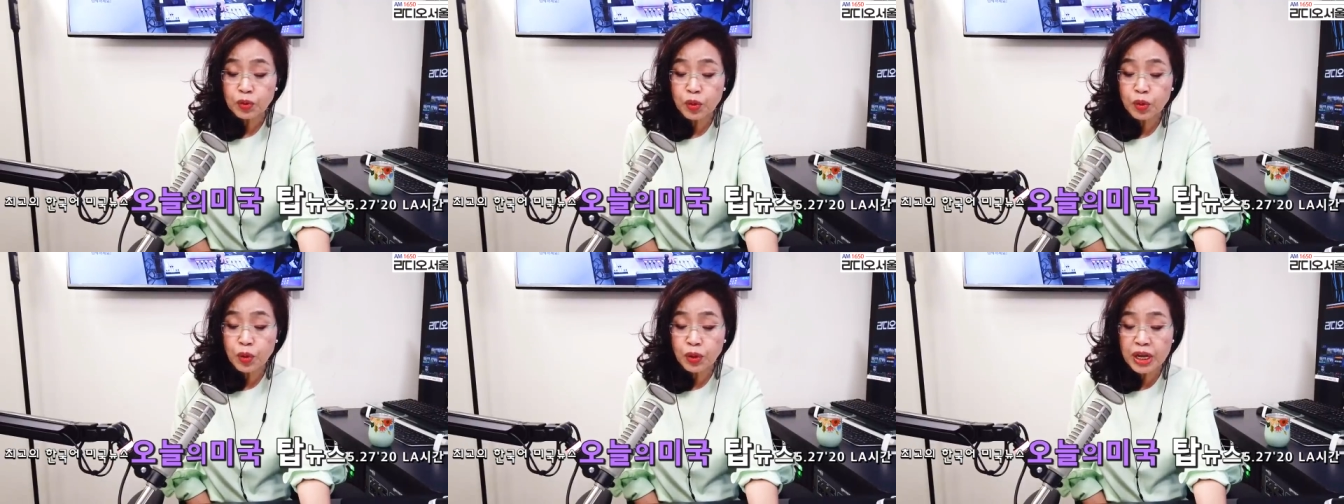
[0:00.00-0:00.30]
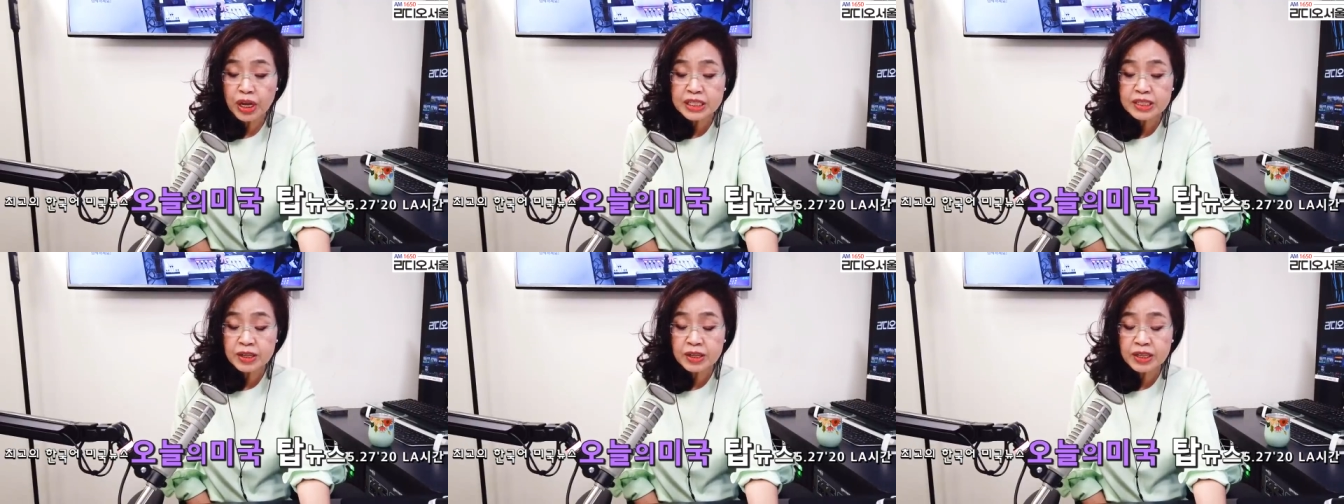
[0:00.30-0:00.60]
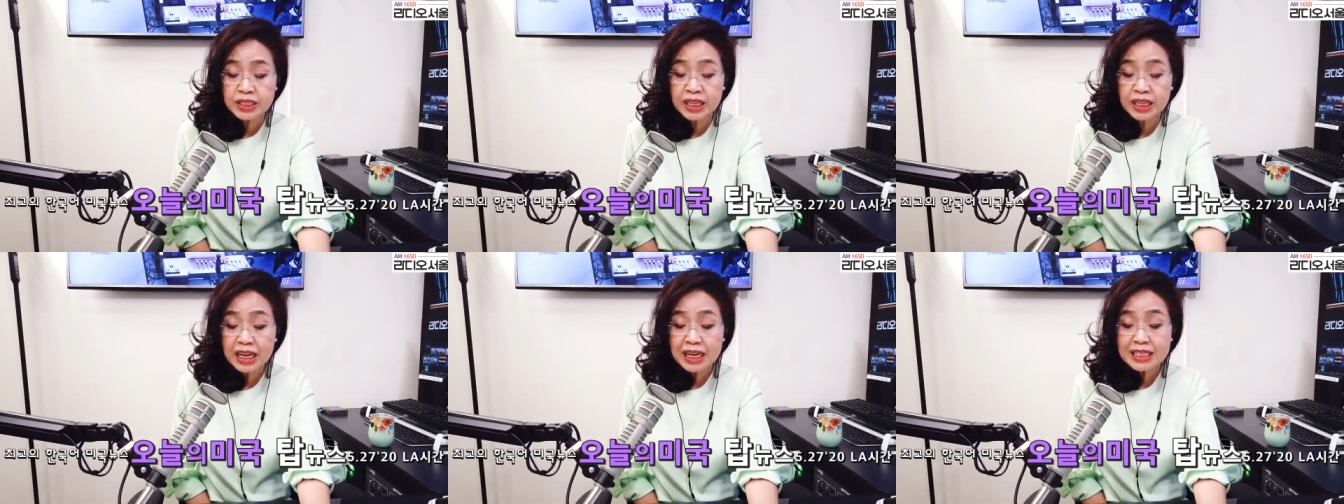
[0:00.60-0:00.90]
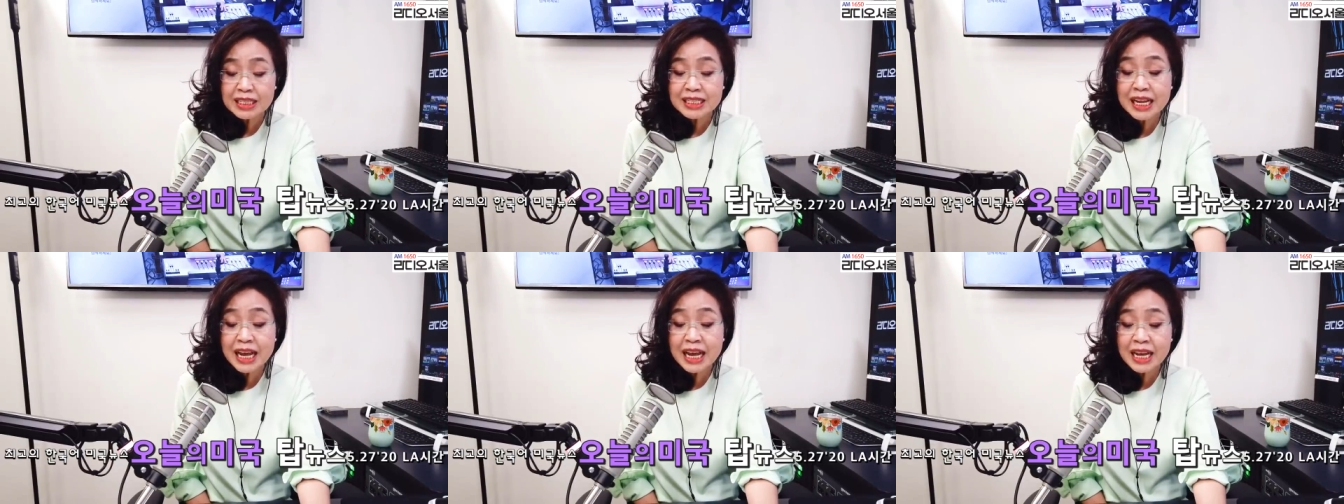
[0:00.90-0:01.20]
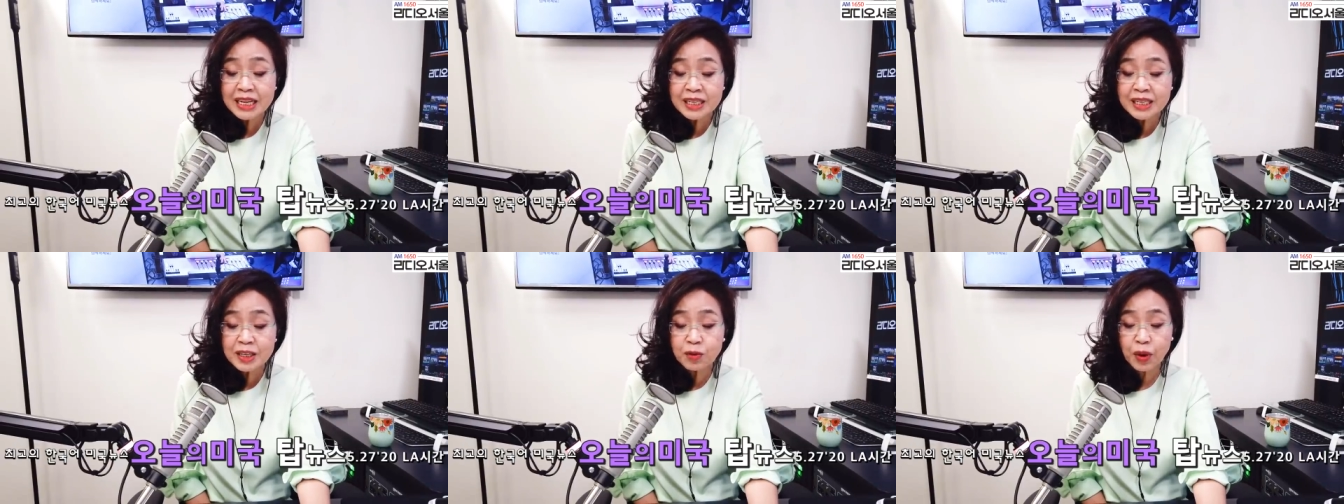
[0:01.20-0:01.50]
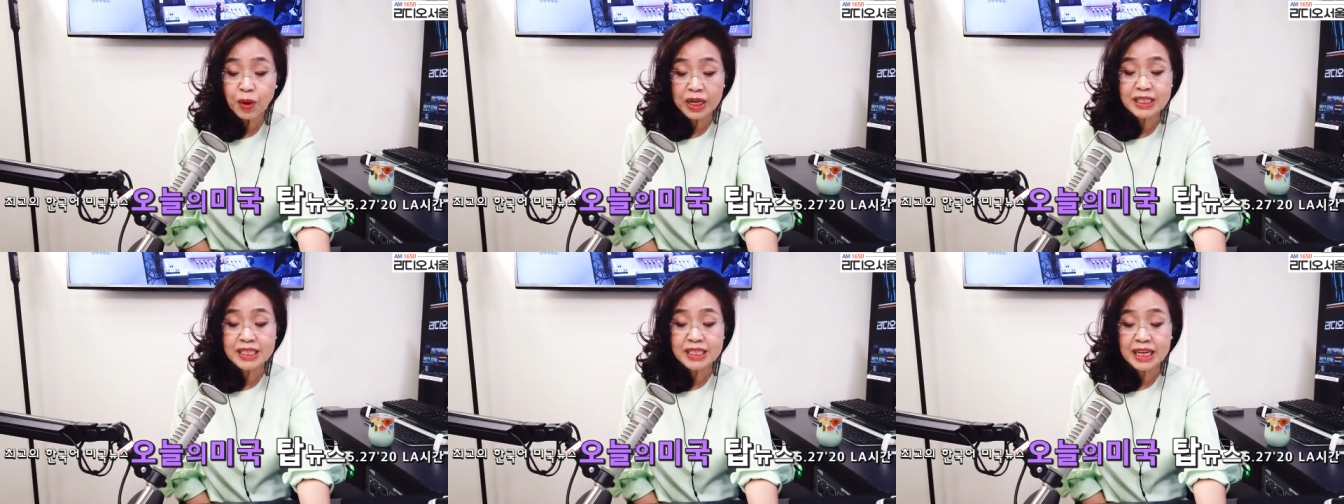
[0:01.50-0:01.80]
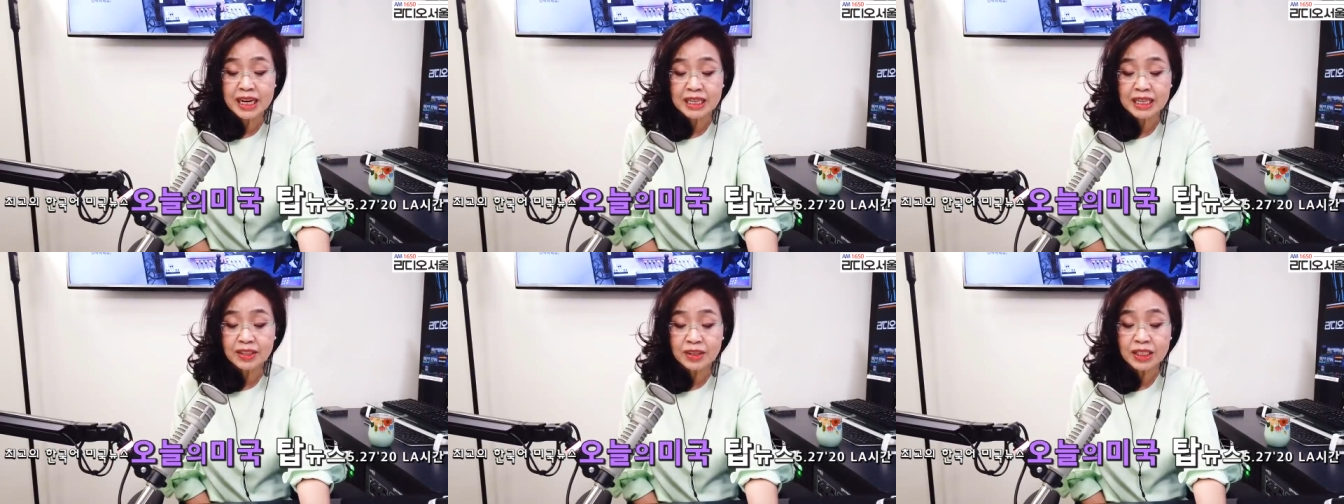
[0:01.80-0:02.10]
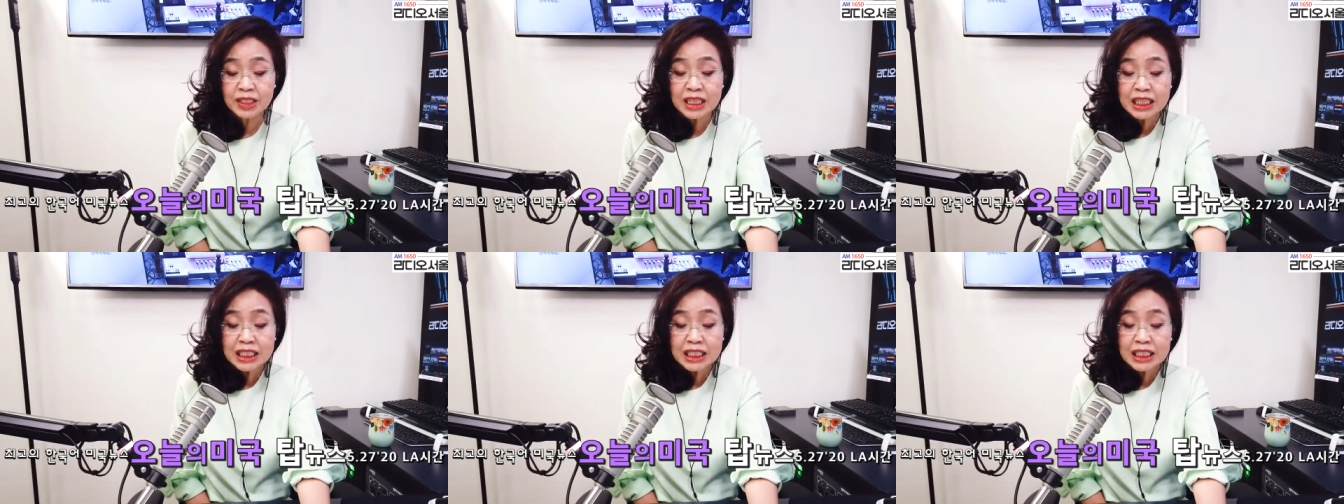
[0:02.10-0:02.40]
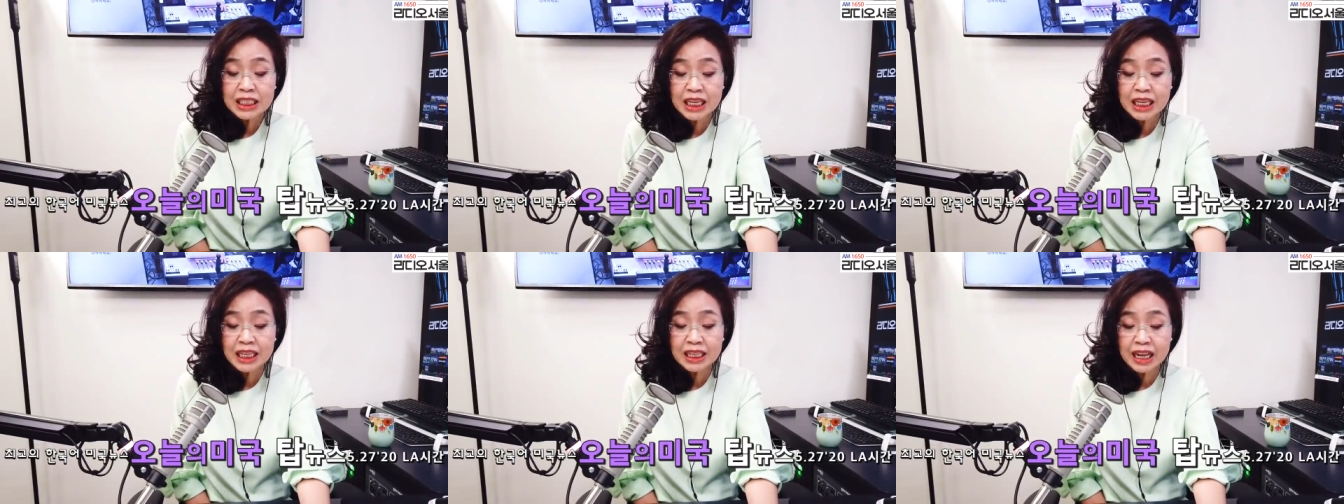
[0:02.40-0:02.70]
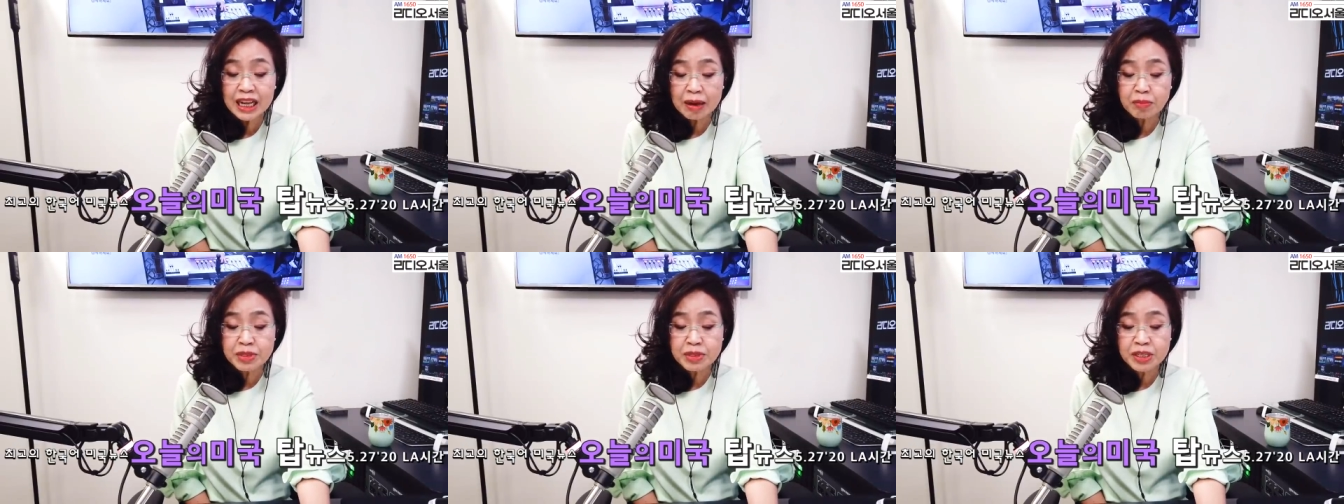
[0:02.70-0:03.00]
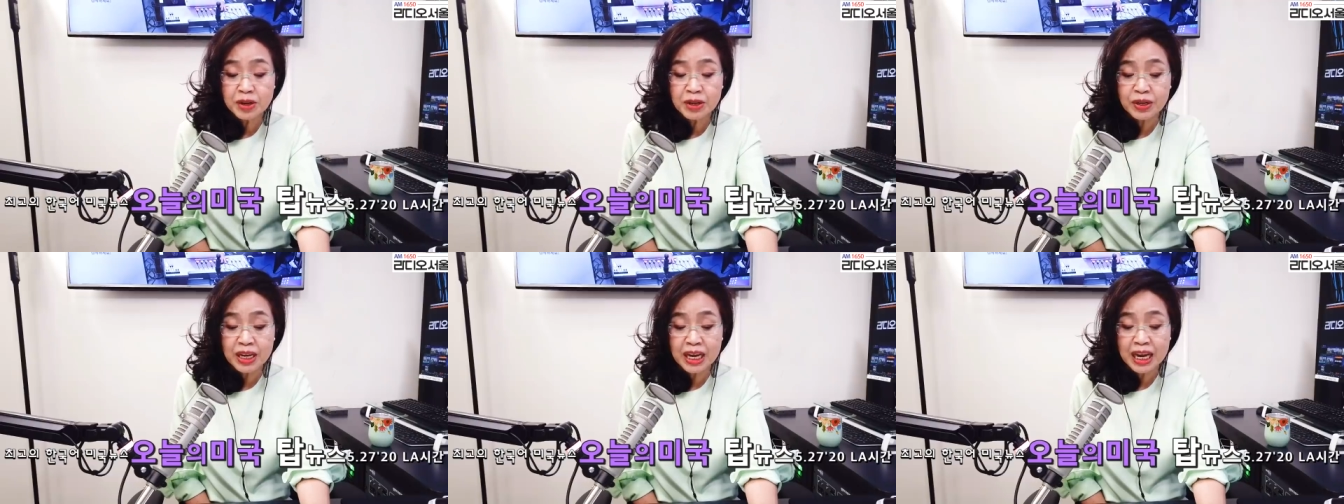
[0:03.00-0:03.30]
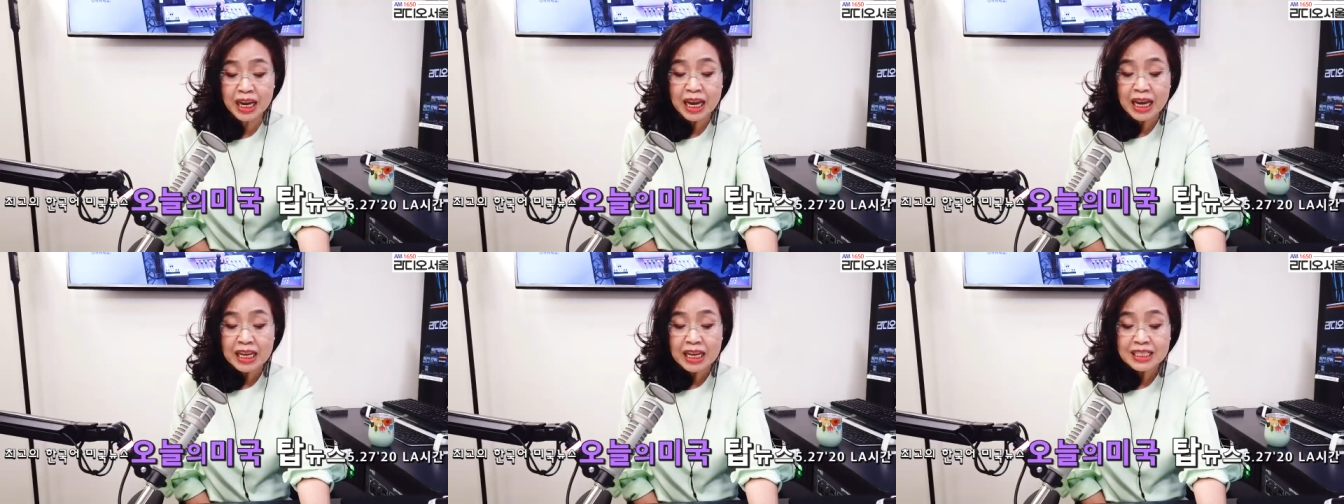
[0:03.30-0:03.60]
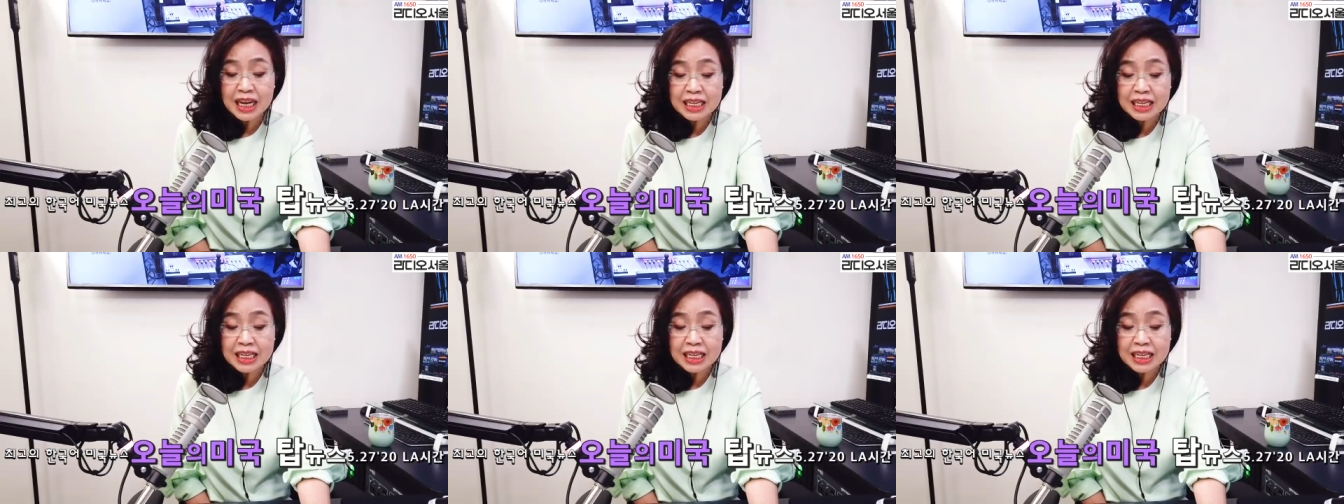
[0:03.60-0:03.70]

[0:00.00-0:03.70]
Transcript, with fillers: 뉴욕에서는 새해를 관찰하던 흑인 남성이